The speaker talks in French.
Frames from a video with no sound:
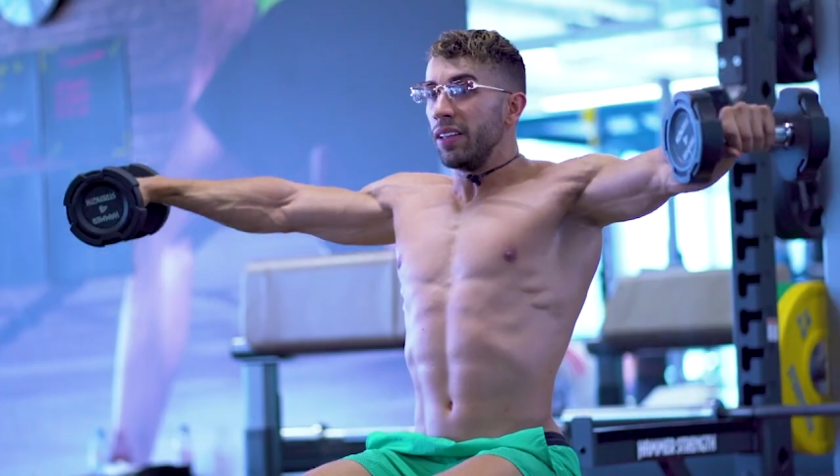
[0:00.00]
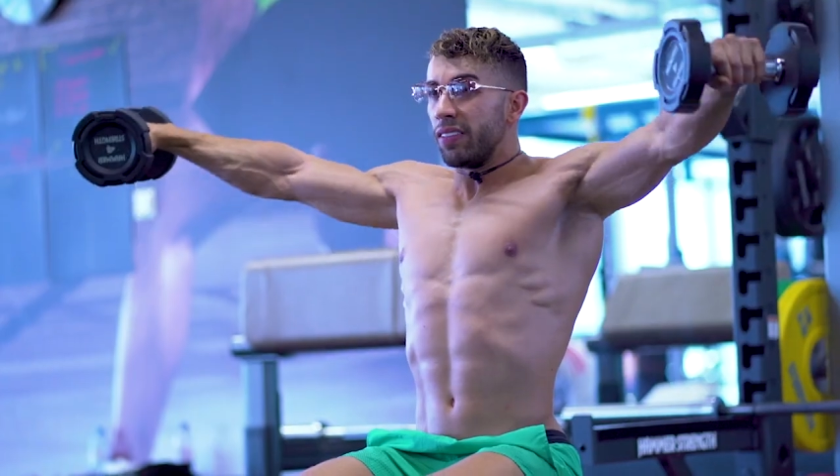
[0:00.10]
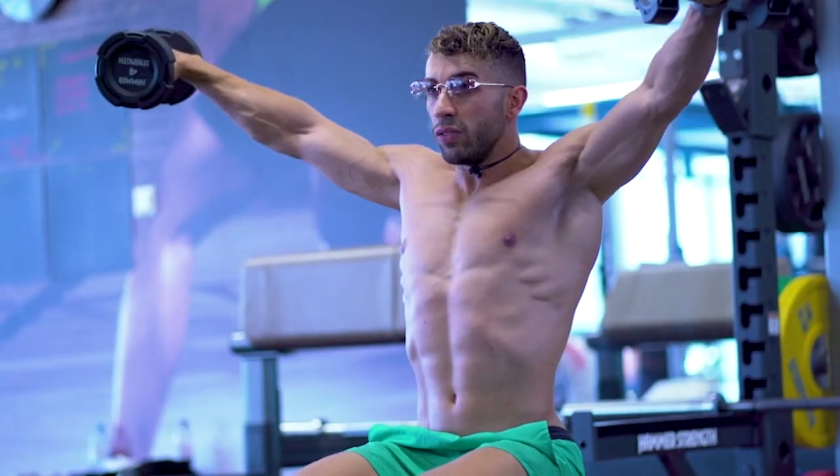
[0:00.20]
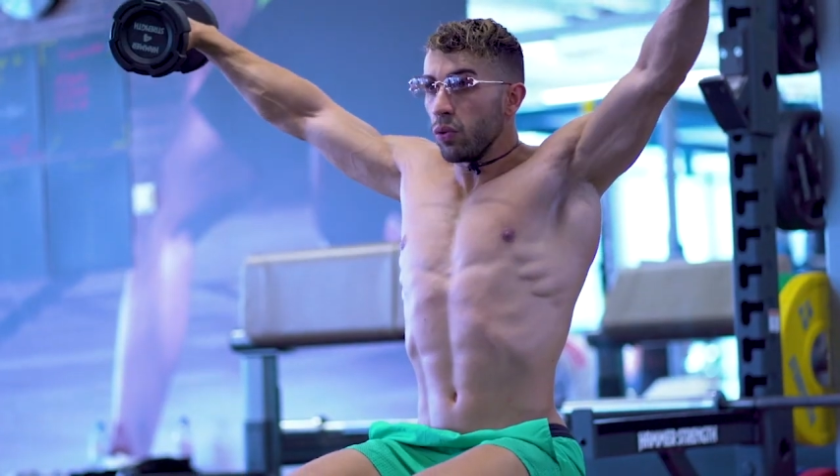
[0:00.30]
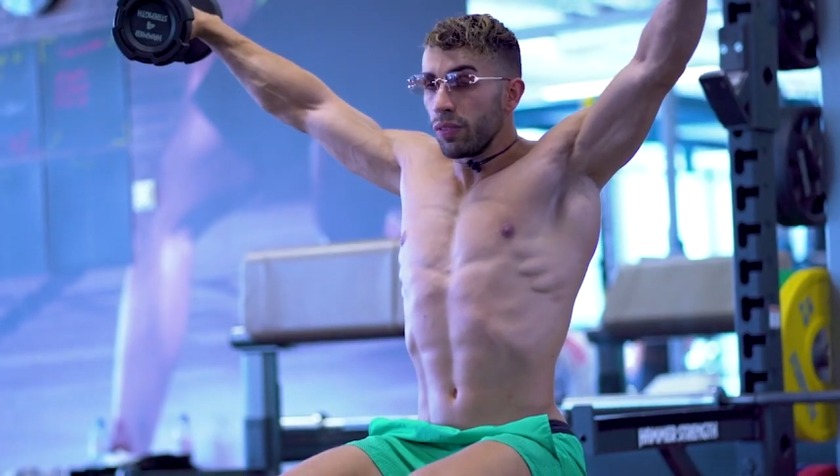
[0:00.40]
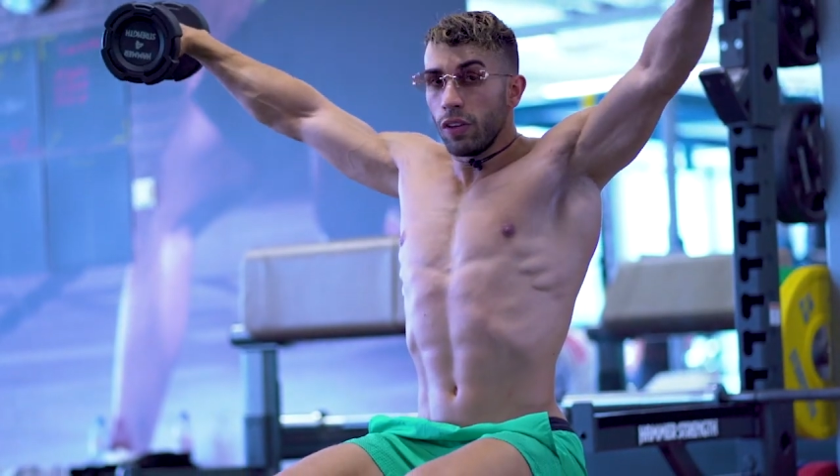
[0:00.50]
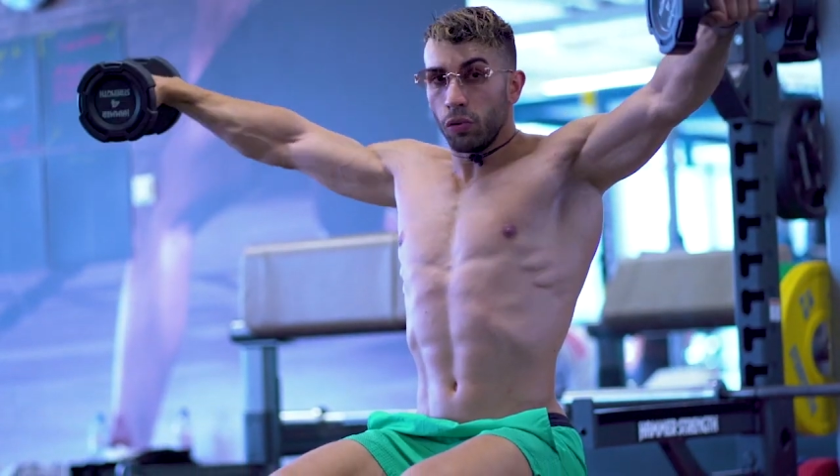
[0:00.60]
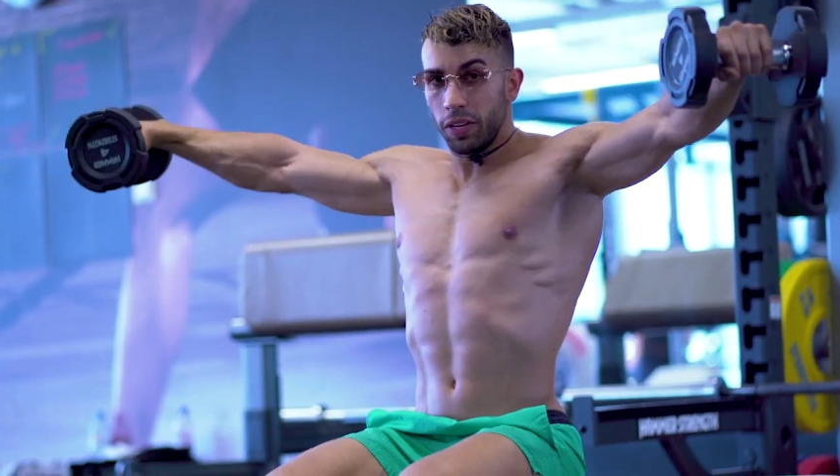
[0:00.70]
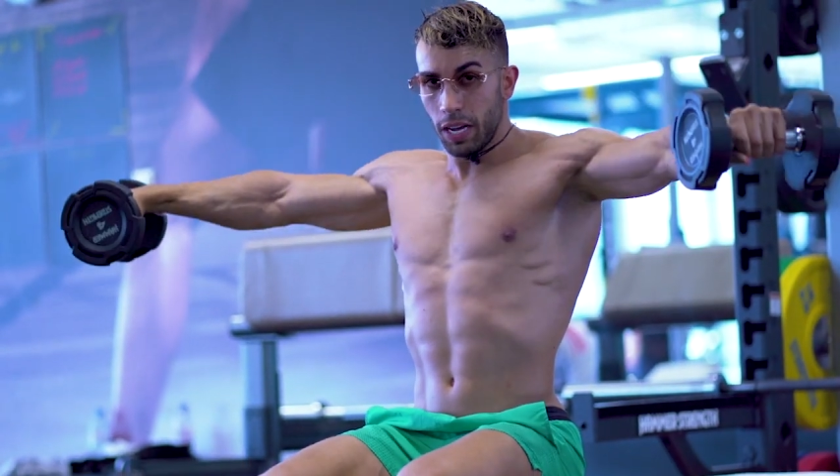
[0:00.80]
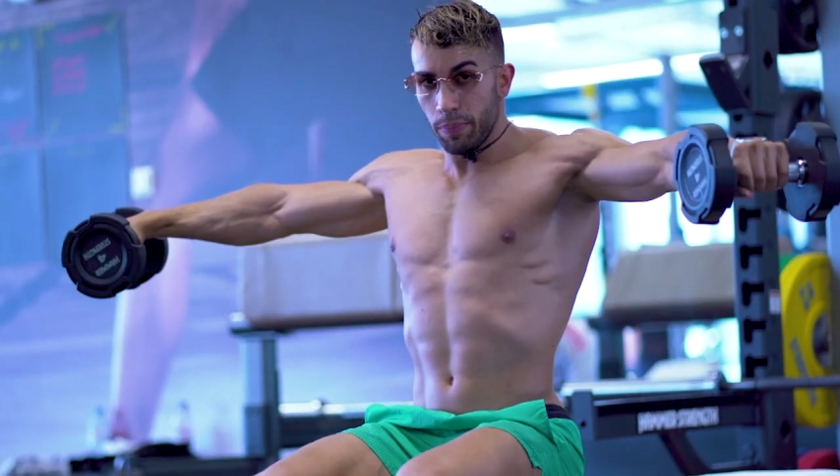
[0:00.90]
Sinon, tu es
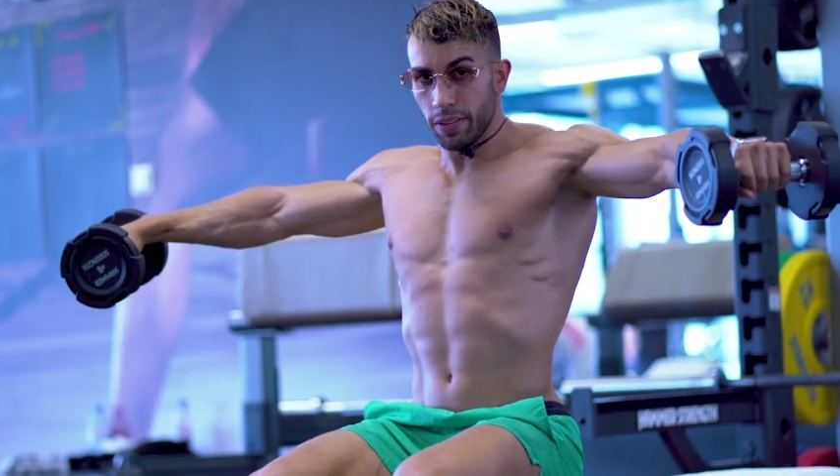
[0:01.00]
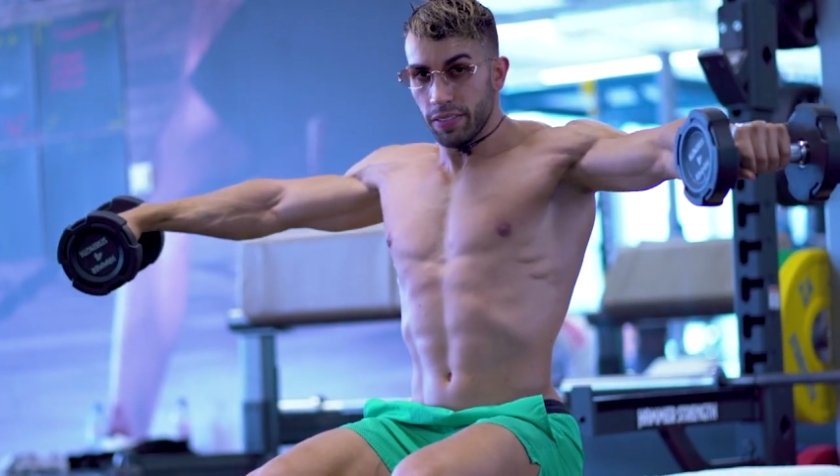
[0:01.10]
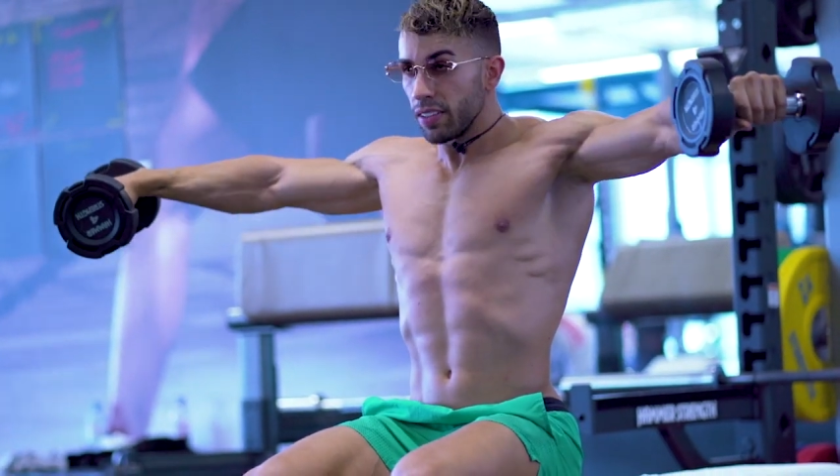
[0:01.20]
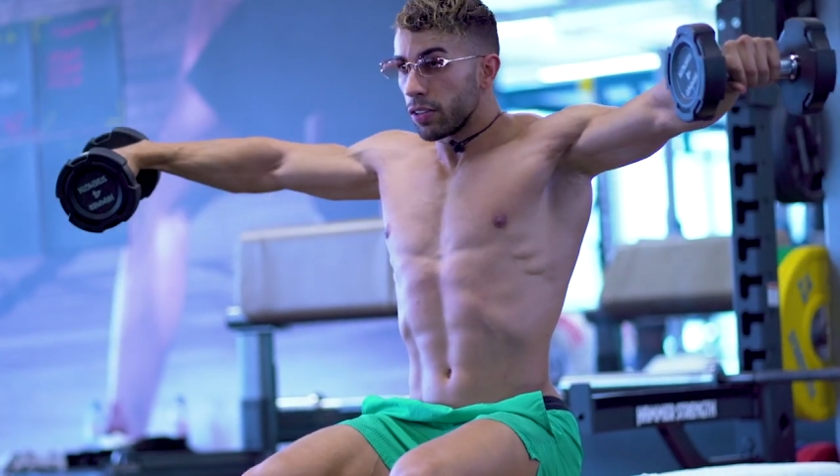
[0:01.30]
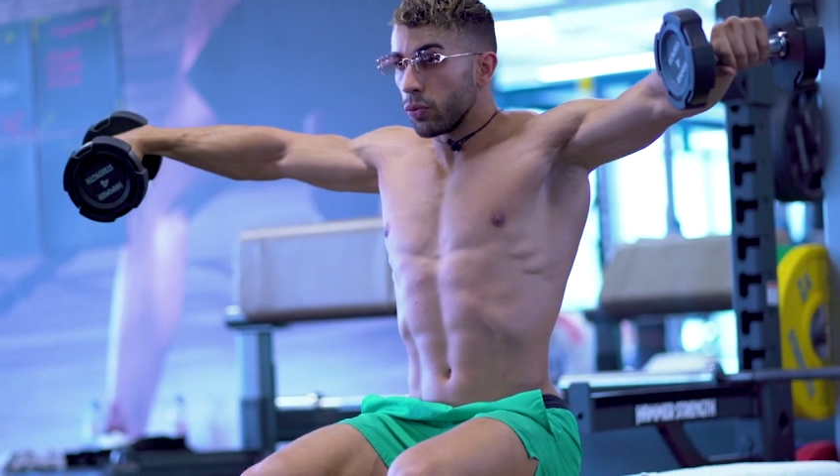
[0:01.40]
sur les trapèzes.